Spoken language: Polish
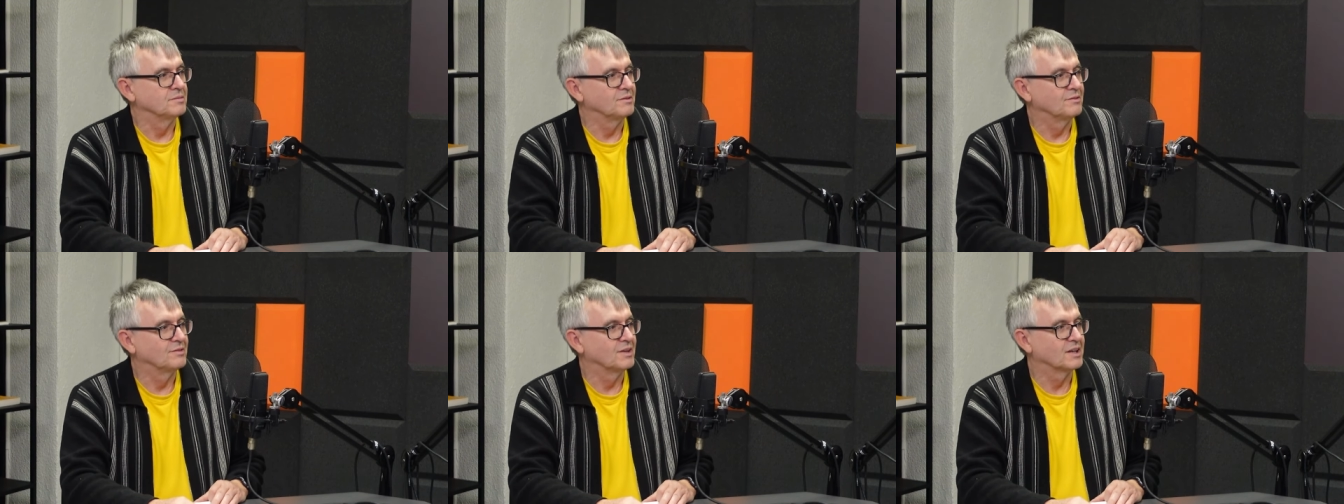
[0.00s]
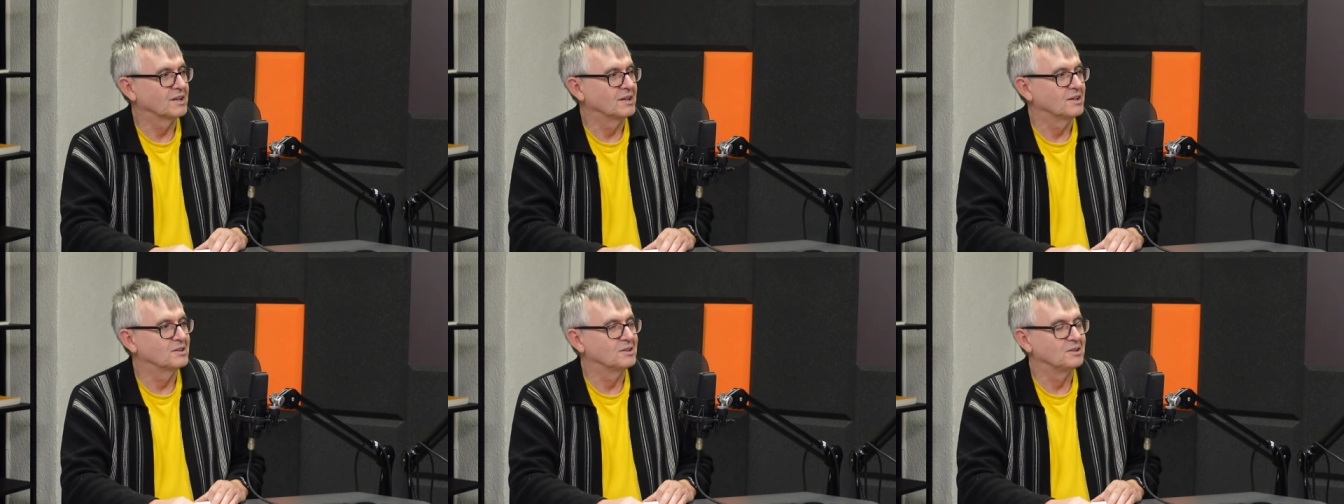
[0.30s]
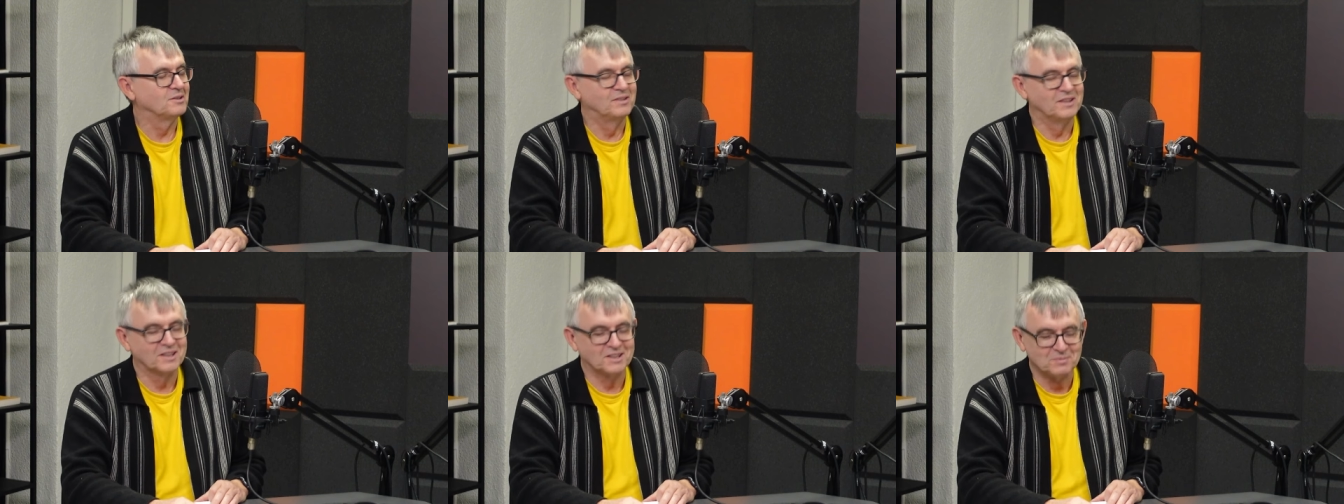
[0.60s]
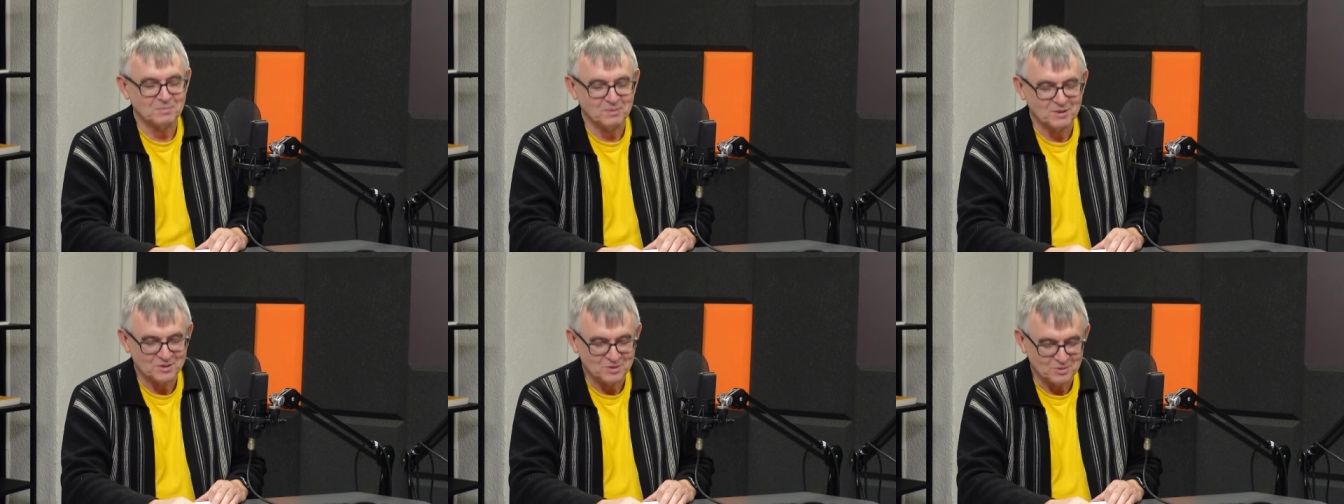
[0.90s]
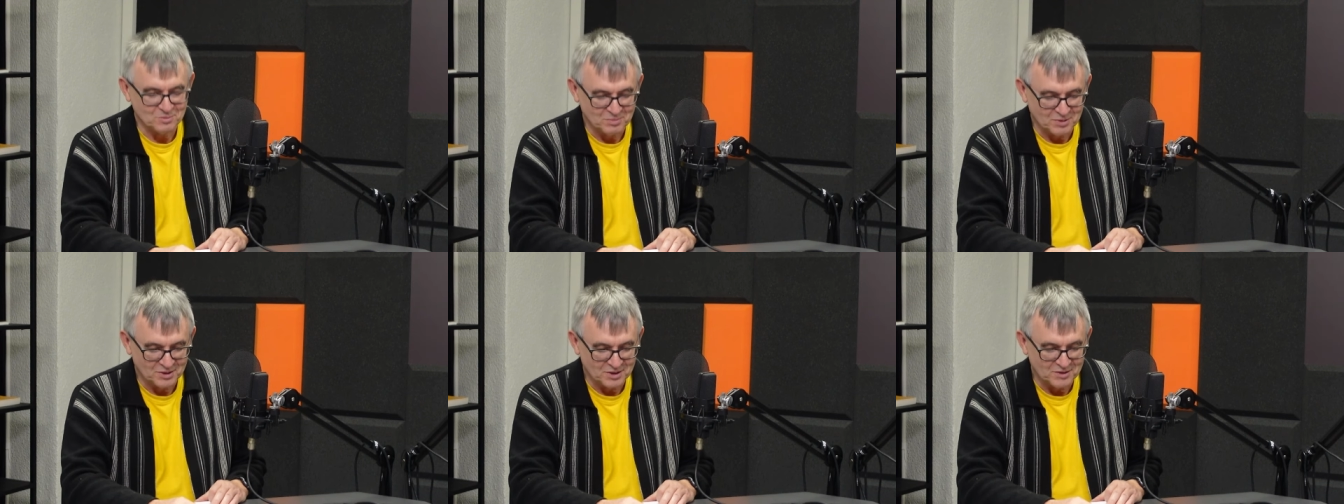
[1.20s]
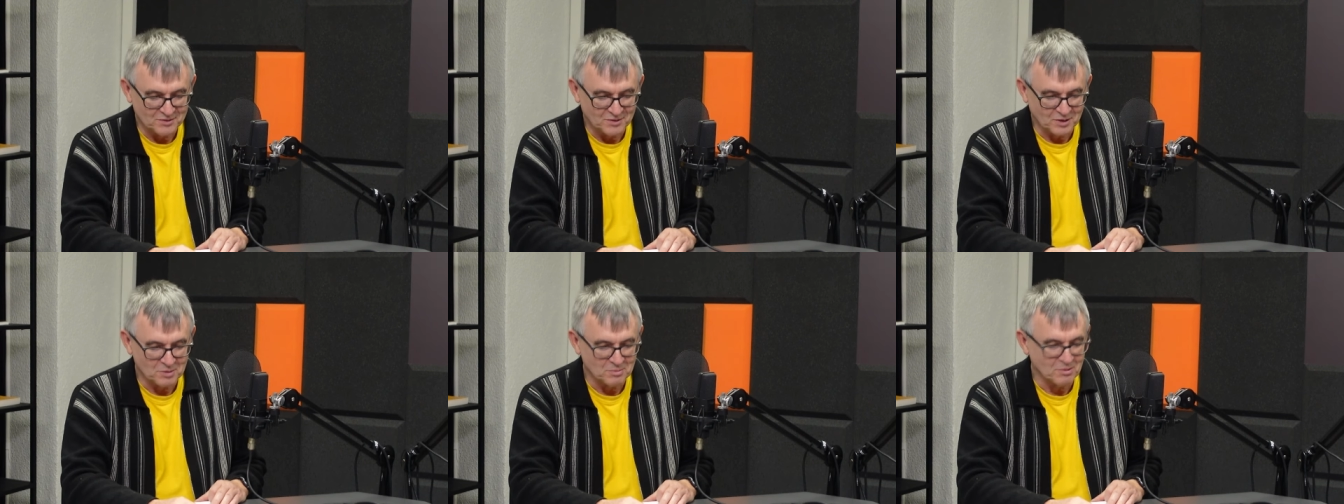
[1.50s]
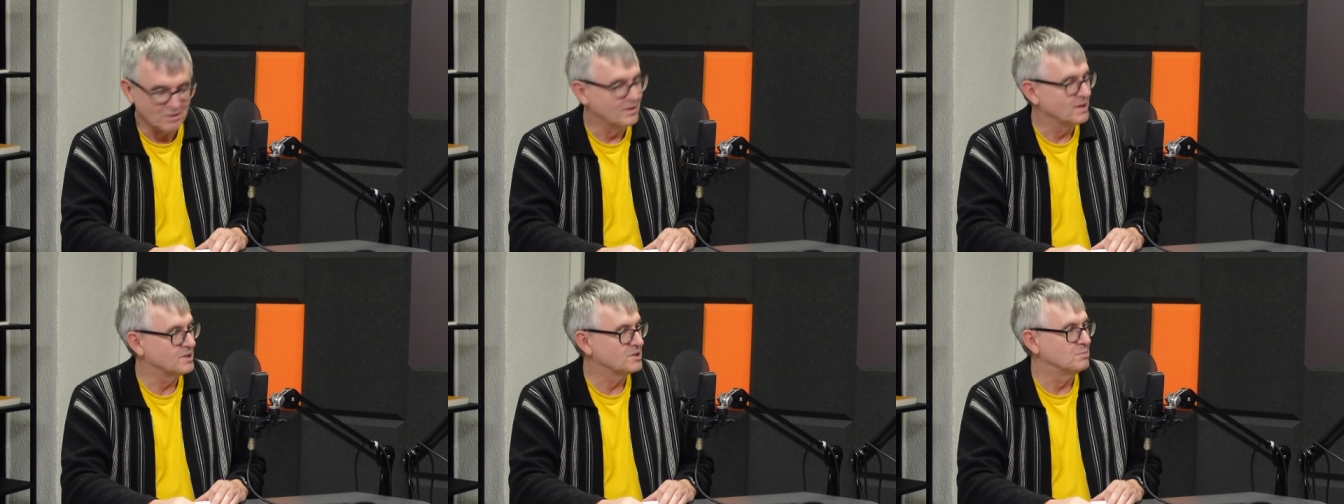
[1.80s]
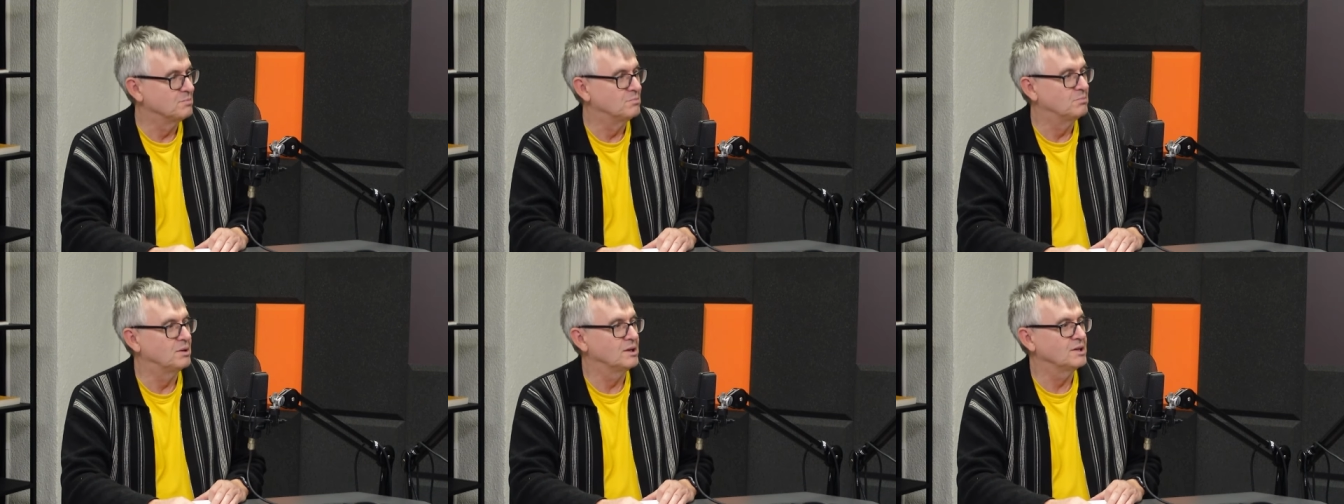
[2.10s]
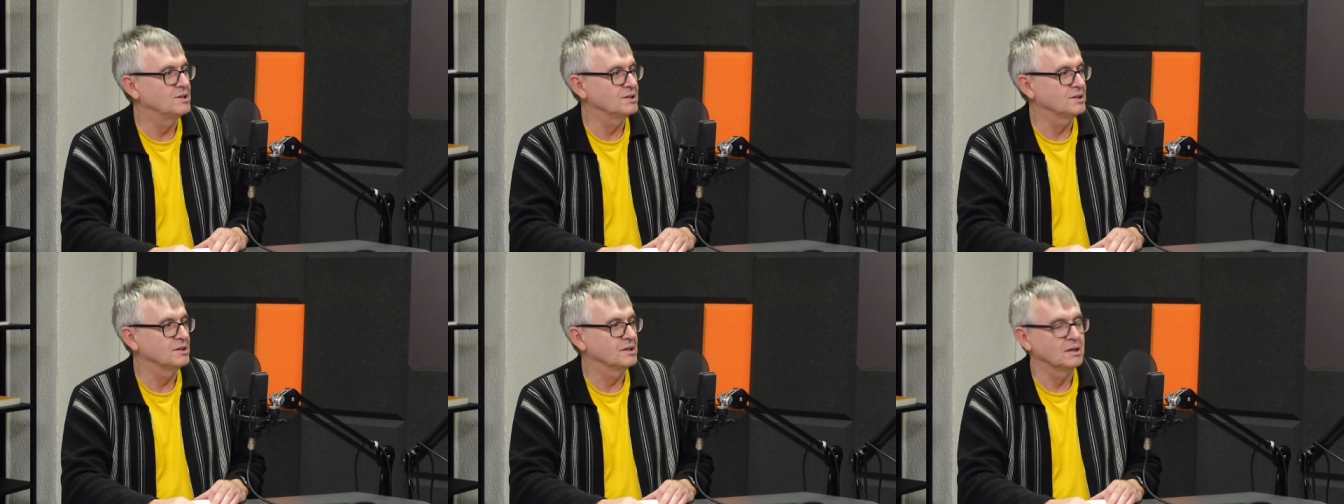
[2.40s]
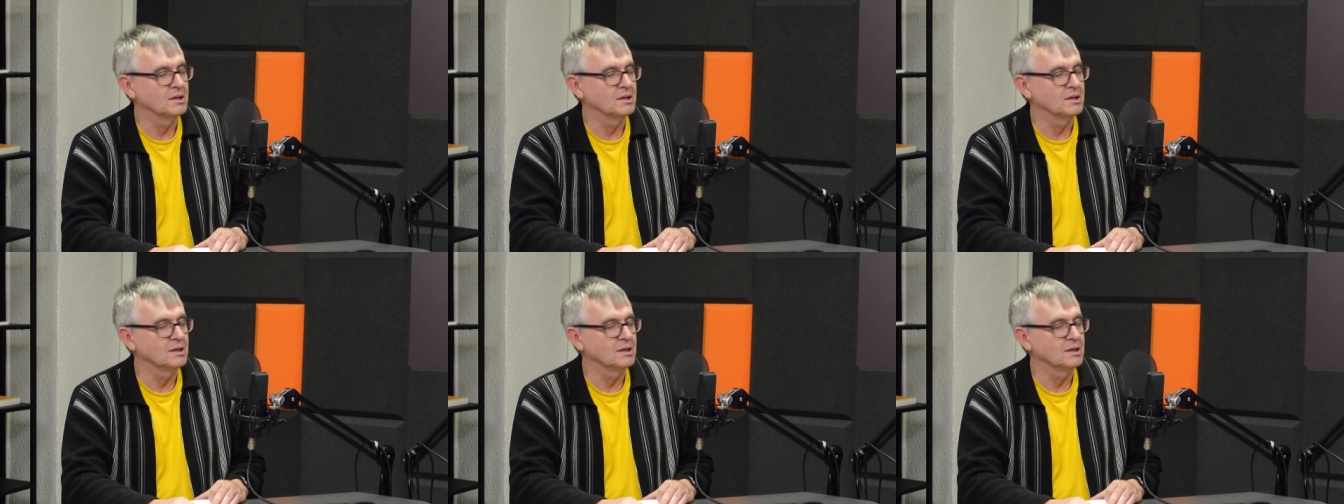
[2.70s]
w jakikolwiek sposób Czasami to może Będzie być,